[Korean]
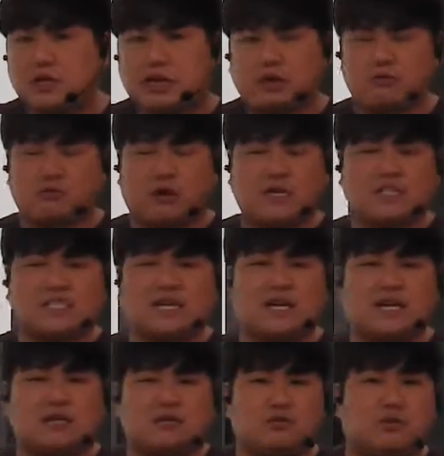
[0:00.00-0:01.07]

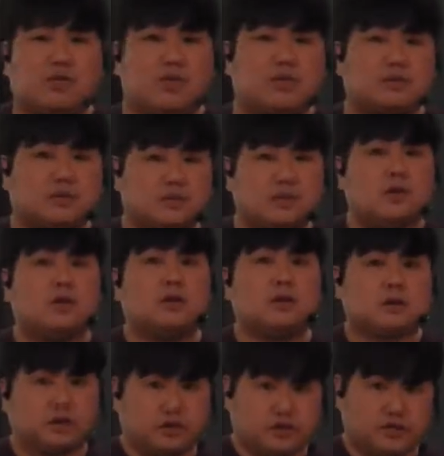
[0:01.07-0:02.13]
관장하는 뇌에서
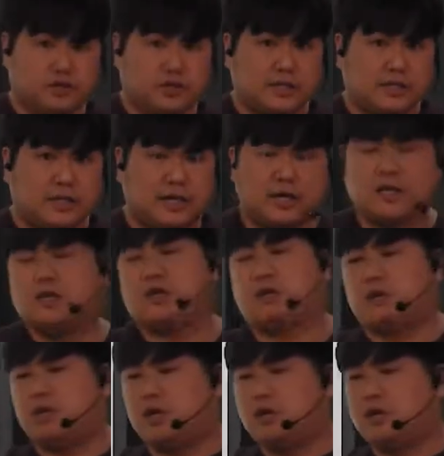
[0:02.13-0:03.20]
결정한다라는
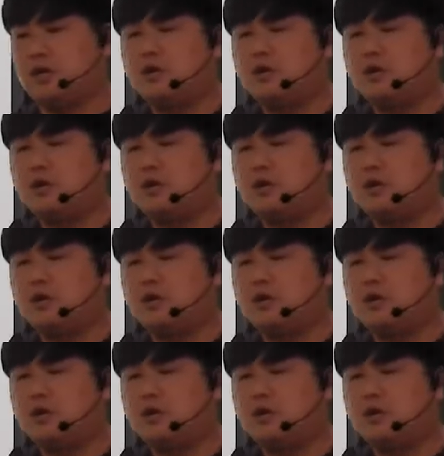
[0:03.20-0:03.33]
내용이에요.